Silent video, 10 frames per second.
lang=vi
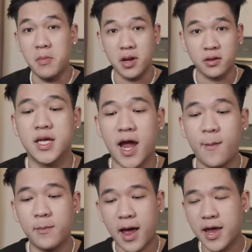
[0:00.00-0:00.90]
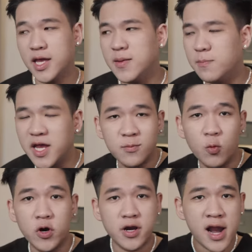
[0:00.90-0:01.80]
mình Thì ngày hôm nay mình
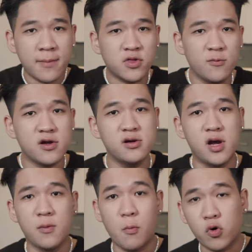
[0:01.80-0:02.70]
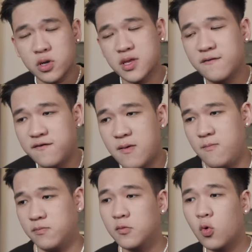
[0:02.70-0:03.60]
muốn đem tới mọi người một cái sản phẩm
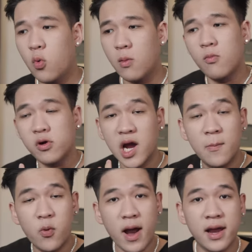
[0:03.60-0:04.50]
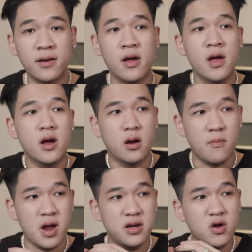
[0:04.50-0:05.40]
của một cái brand
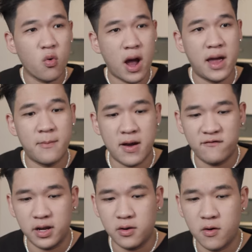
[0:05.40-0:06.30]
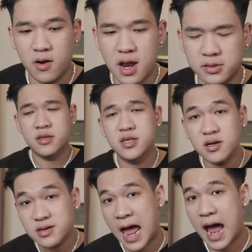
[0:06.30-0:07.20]
ở bên nước ngoài mà phải nói là
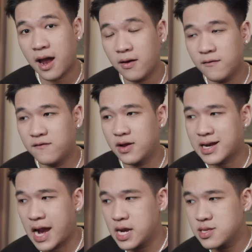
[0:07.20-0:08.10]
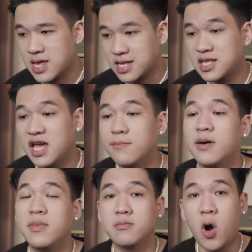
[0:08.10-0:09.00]
xứng đáng với cái giá tiền
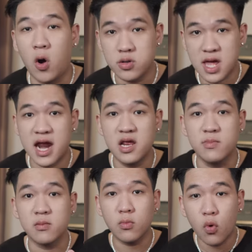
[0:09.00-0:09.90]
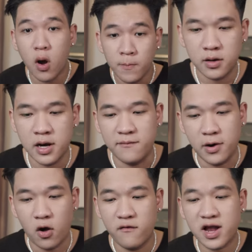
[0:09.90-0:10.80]
mà mình bỏ ra để mình mua Để
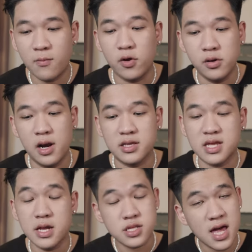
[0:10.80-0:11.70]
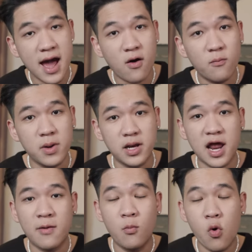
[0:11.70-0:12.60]
mà nói với cả mọi người là tại sao mình
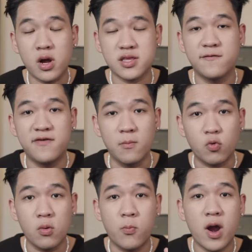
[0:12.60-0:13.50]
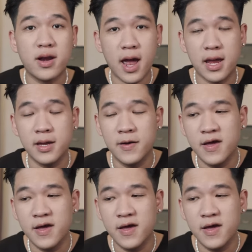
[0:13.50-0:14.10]
lại mua cái sản phẩm của brand này